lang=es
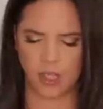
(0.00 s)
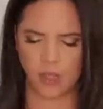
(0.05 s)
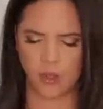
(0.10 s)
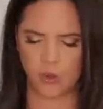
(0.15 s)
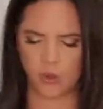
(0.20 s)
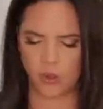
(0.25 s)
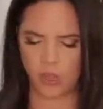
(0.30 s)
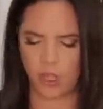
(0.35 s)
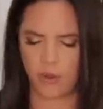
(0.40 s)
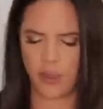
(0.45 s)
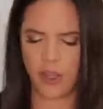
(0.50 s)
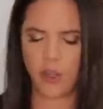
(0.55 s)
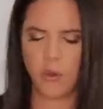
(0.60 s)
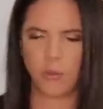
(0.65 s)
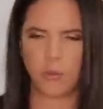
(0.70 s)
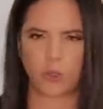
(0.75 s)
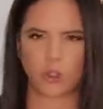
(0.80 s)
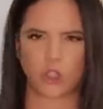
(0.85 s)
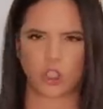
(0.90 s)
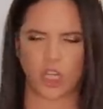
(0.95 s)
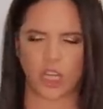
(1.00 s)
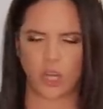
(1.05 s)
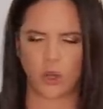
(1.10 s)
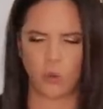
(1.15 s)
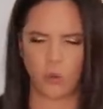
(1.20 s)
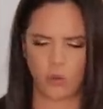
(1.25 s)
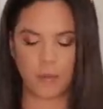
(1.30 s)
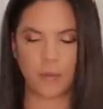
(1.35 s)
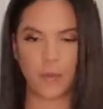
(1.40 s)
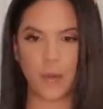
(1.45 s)
y uno se ve como cheo.
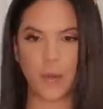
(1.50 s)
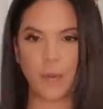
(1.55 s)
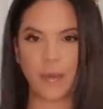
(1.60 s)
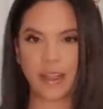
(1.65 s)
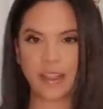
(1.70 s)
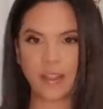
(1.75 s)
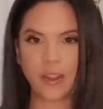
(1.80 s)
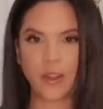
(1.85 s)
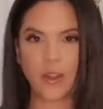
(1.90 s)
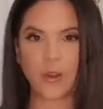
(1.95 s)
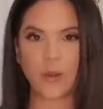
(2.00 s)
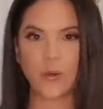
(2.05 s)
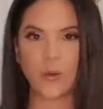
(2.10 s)
Momento de